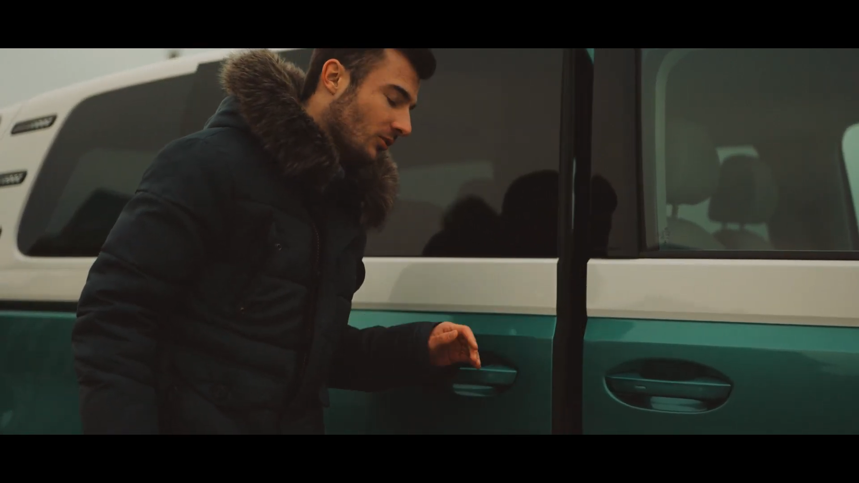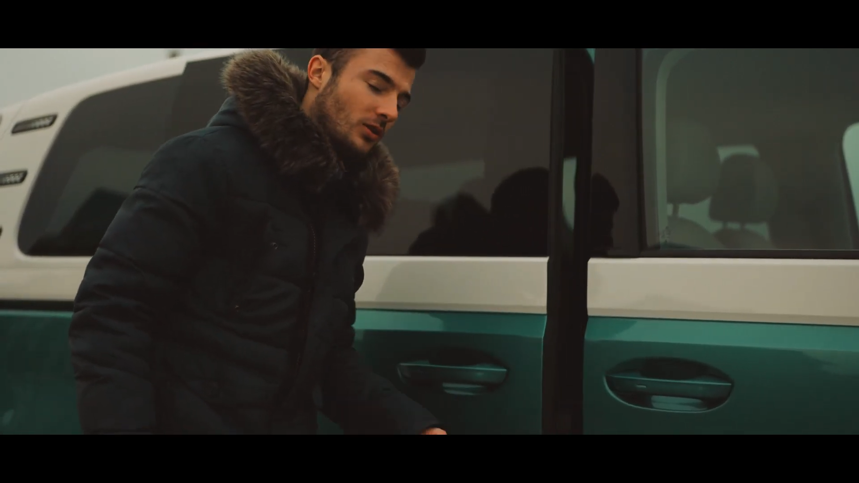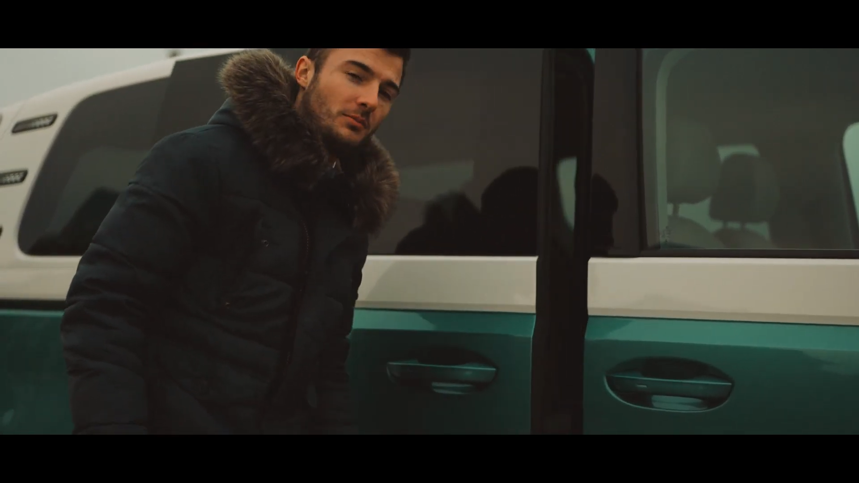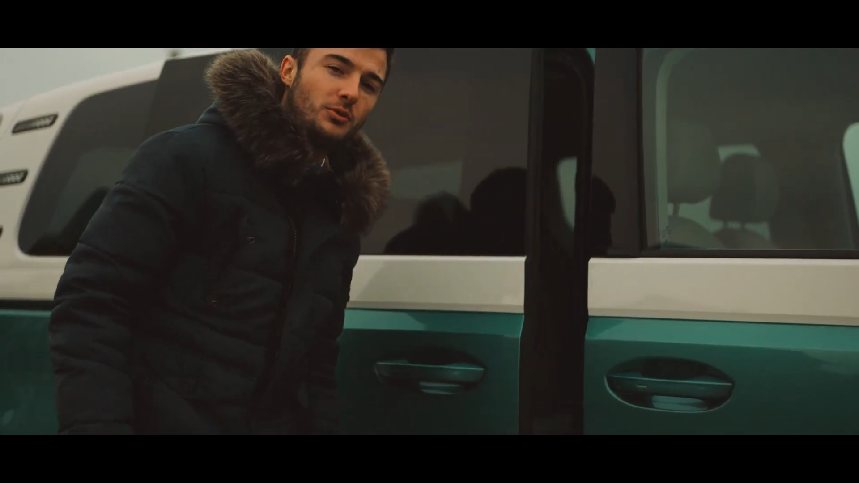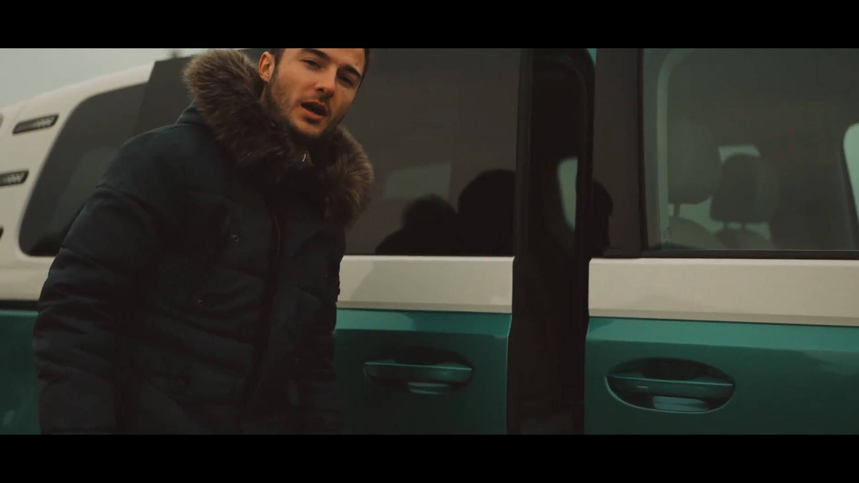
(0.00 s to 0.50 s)

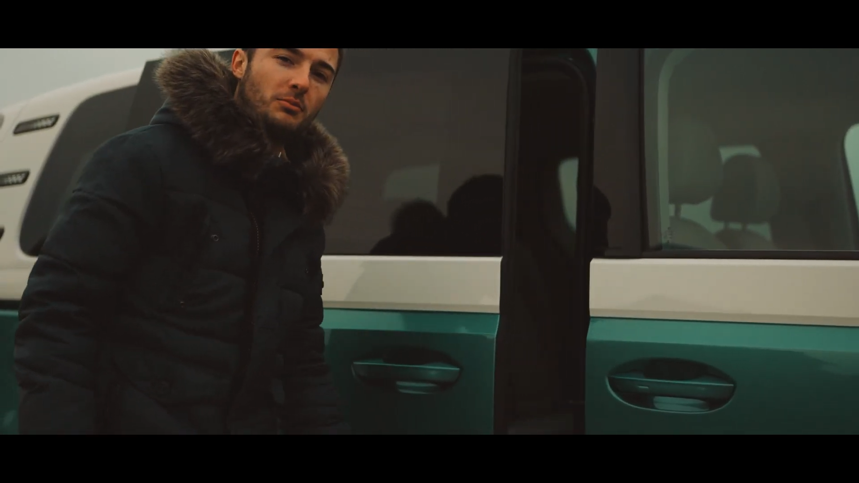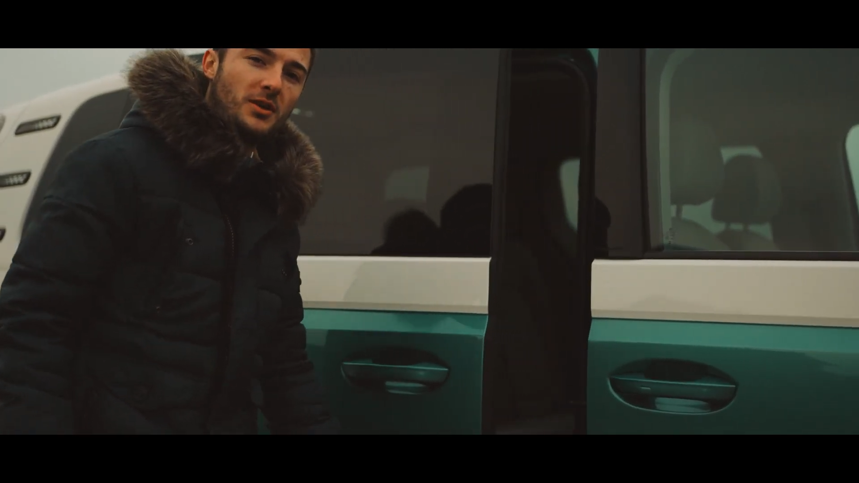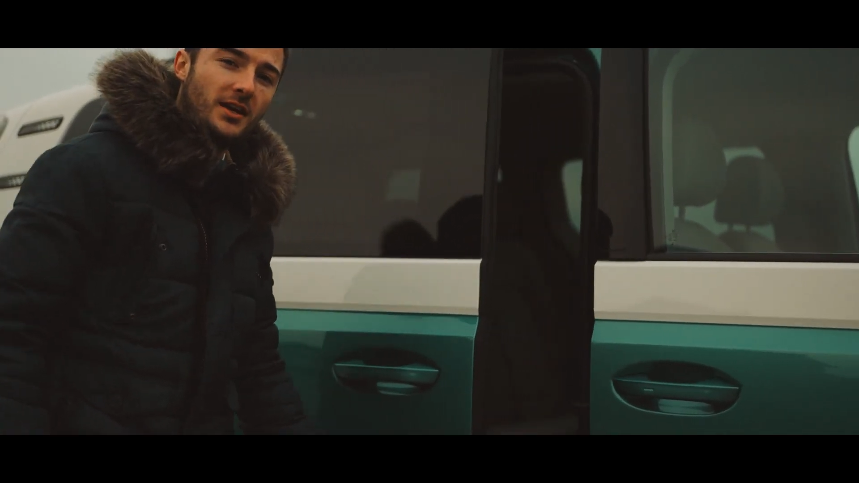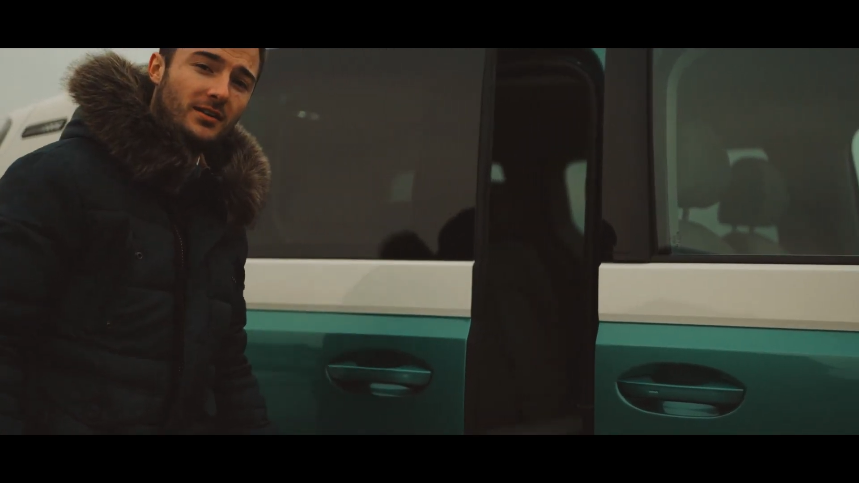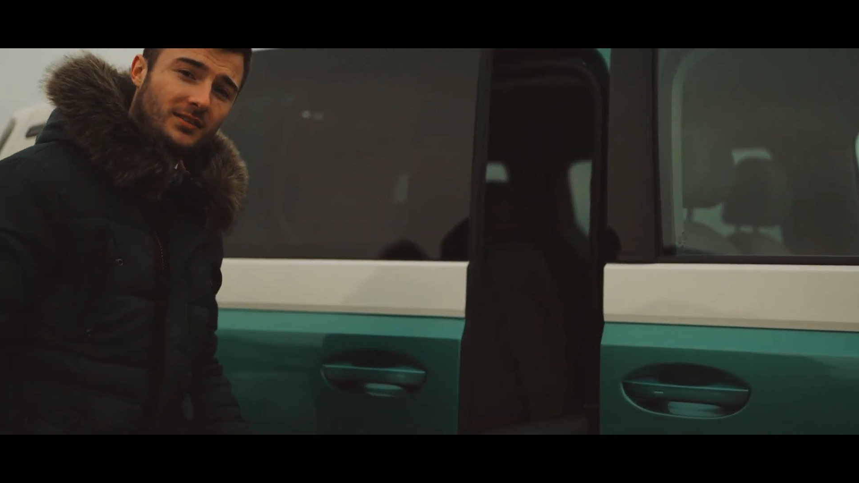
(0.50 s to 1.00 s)
On n'a plus qu'à
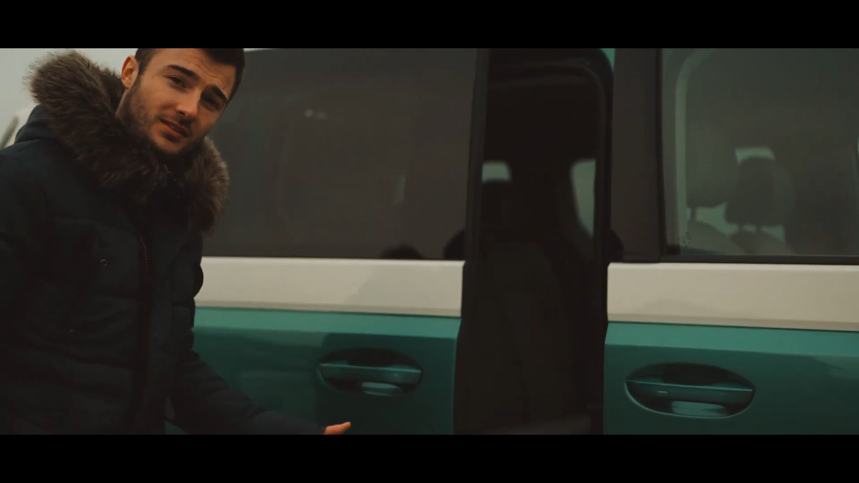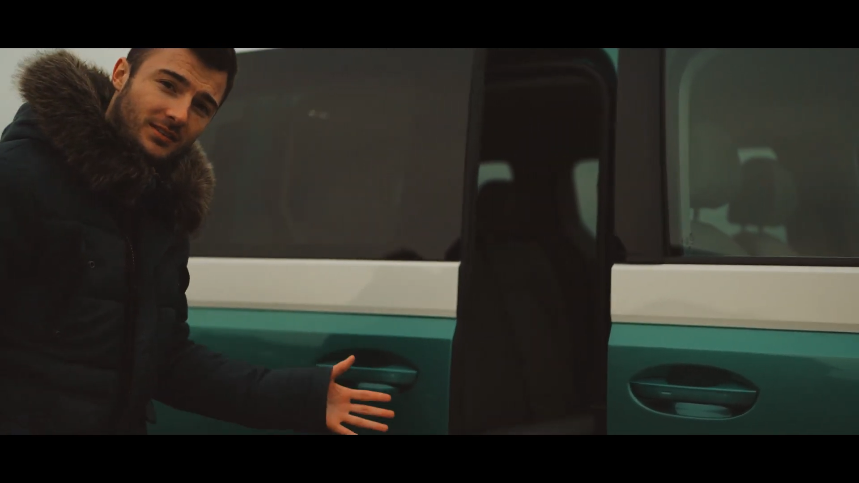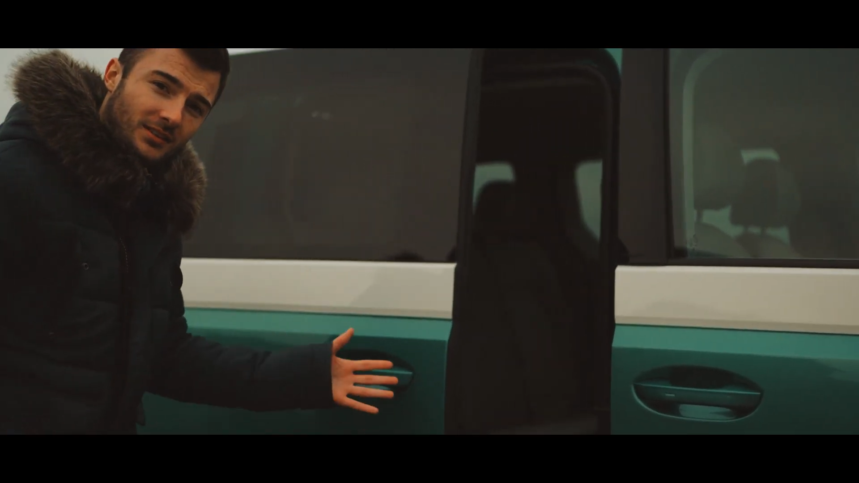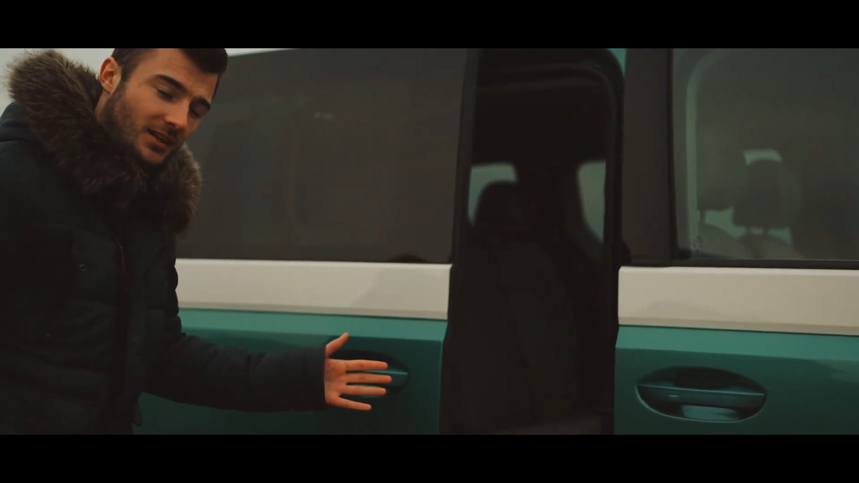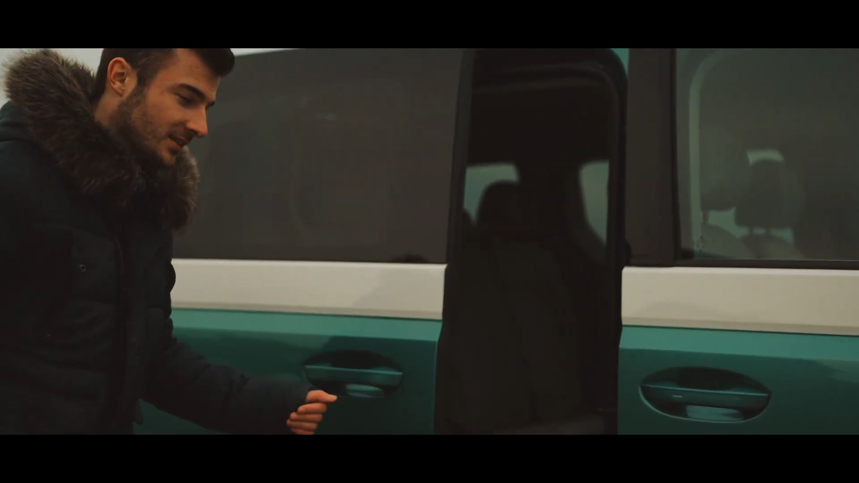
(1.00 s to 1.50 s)
appuyer
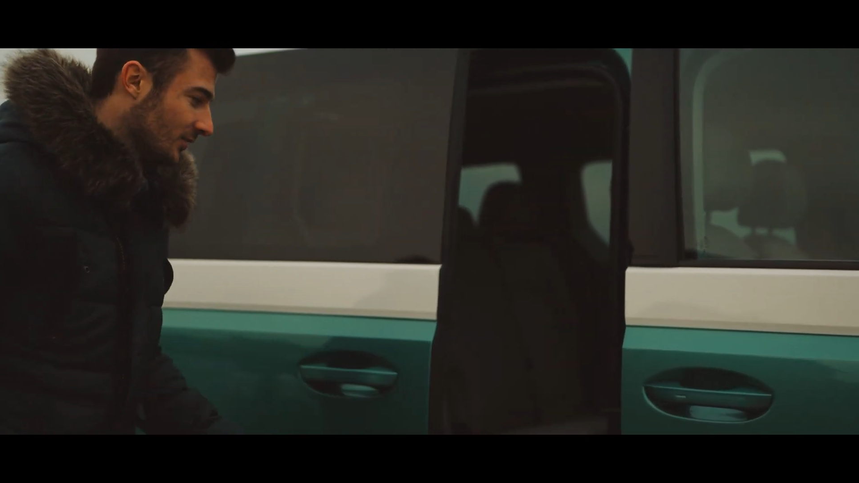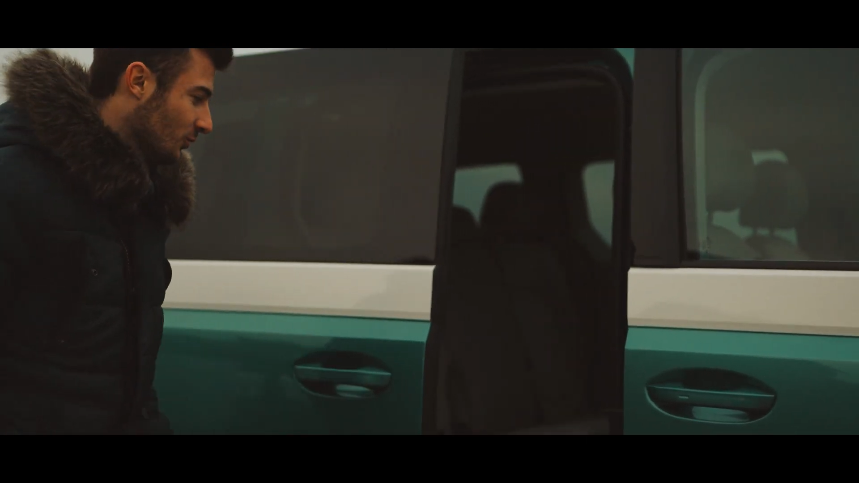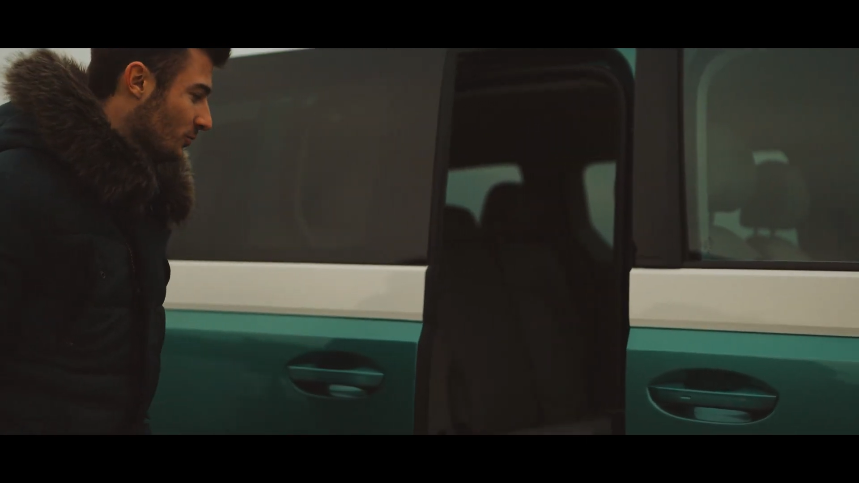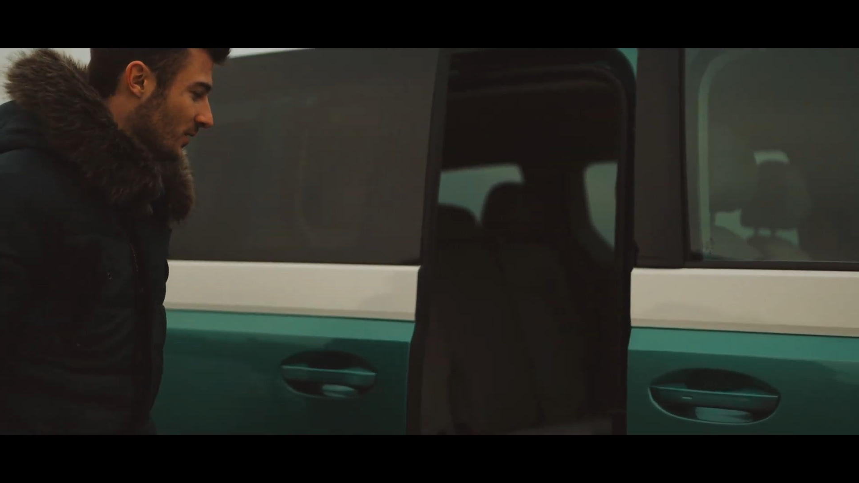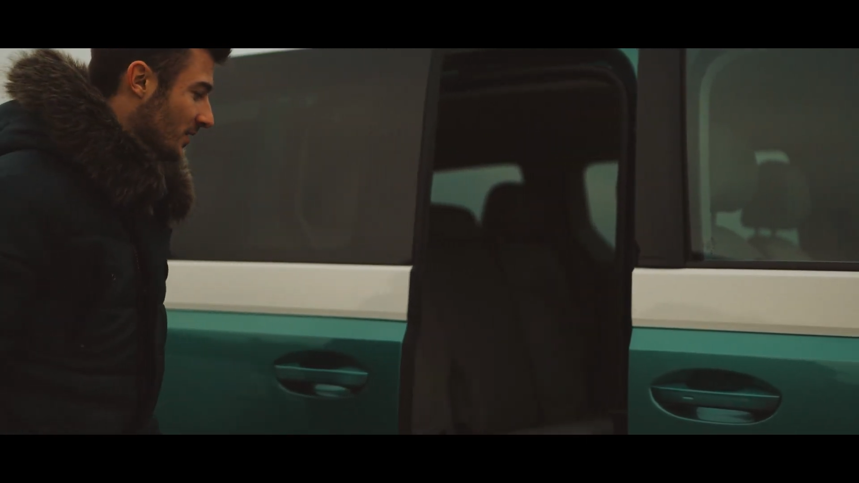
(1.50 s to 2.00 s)
et c'est
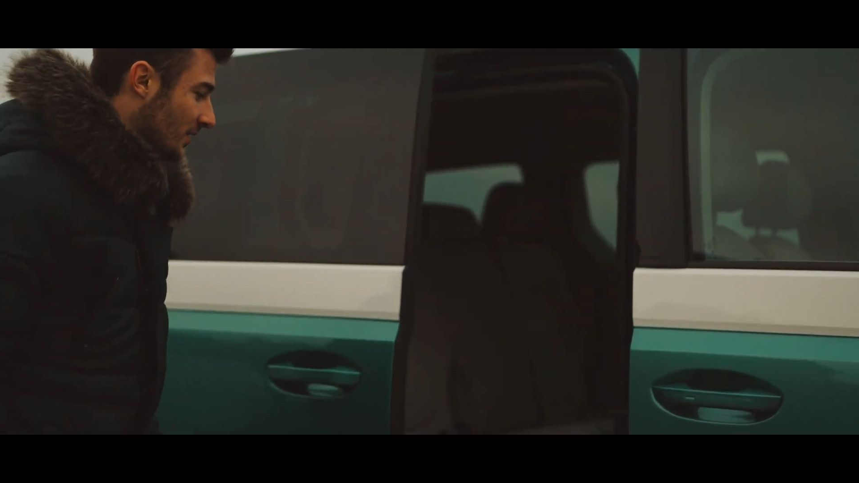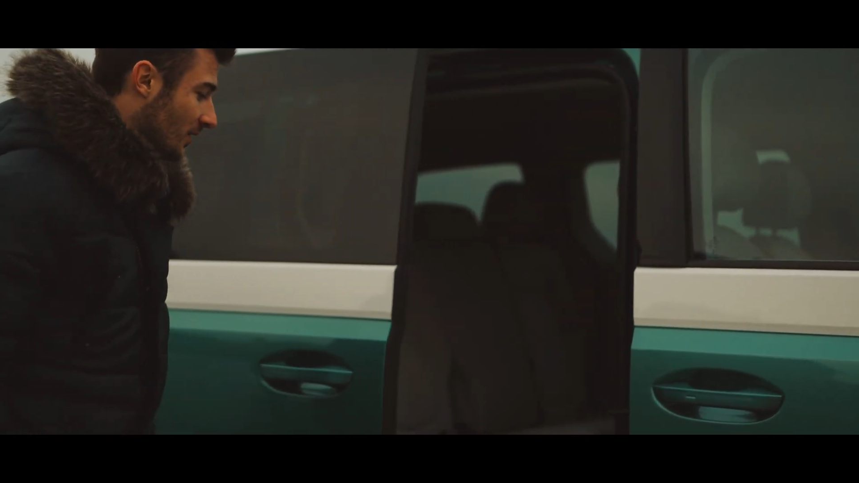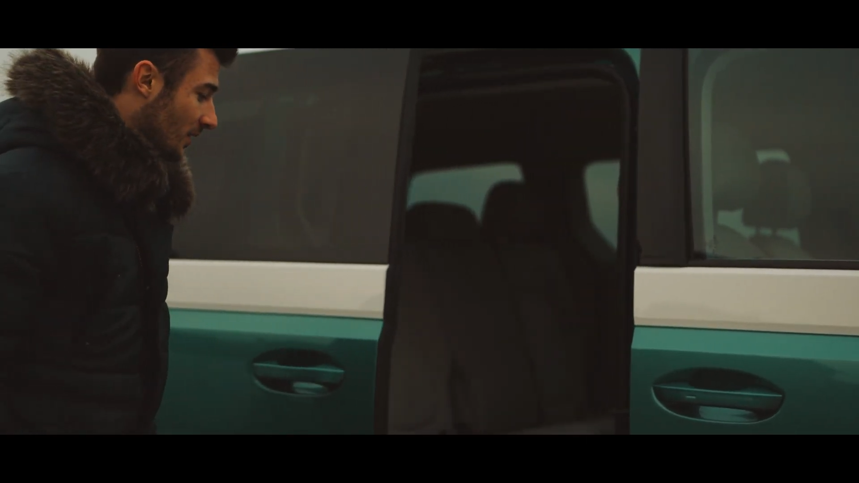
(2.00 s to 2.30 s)
automatique.